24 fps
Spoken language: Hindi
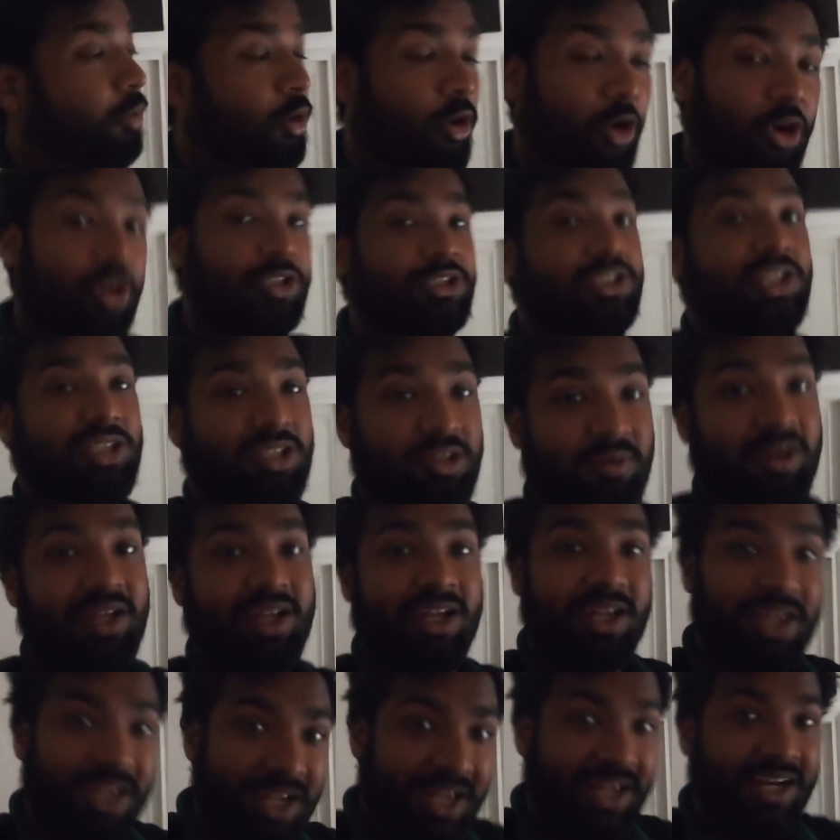बहुत जल्दी में
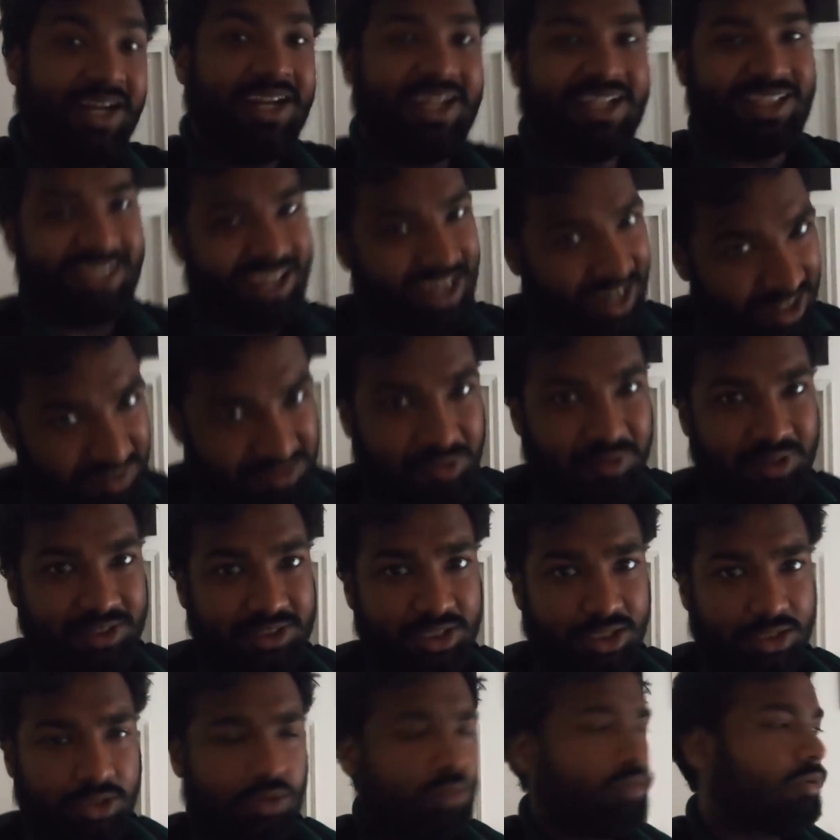निकलते हैं आपसे बात
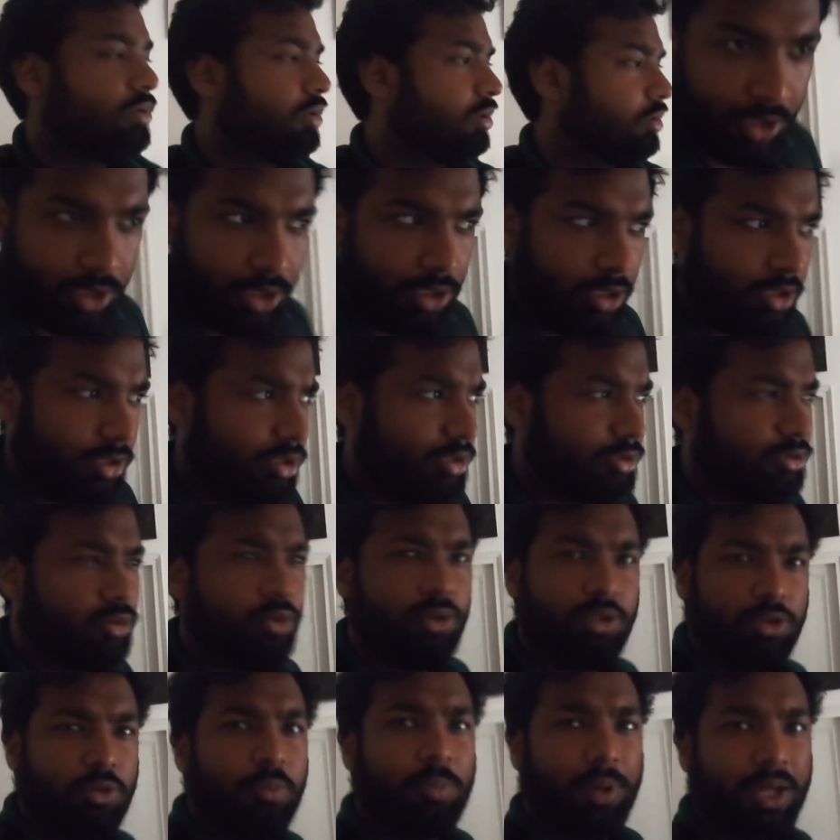करता हूँ
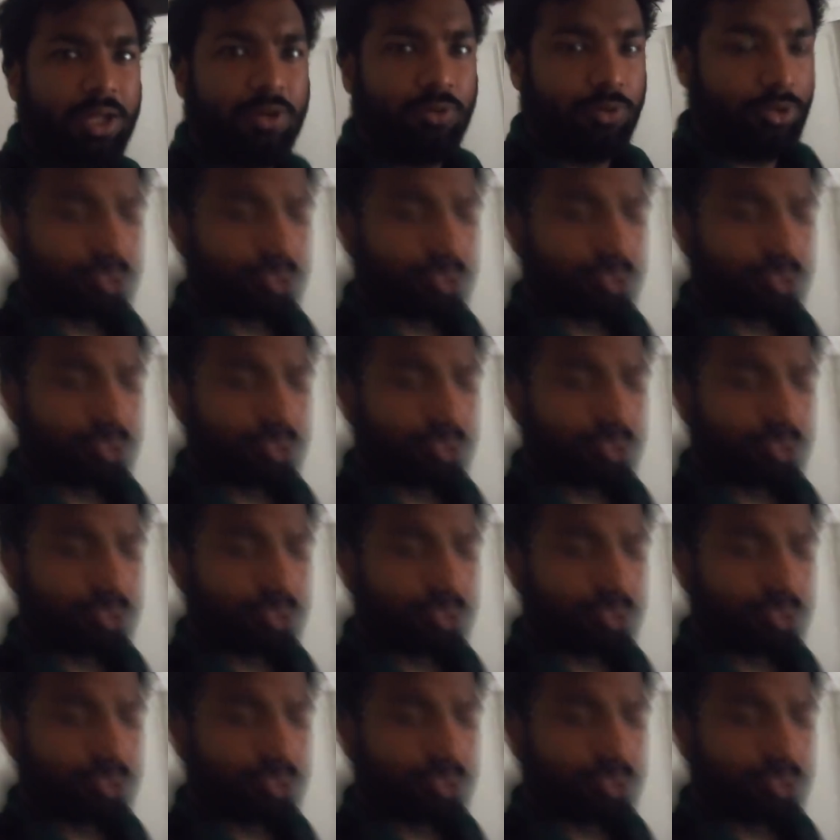थोड़ी दोपहर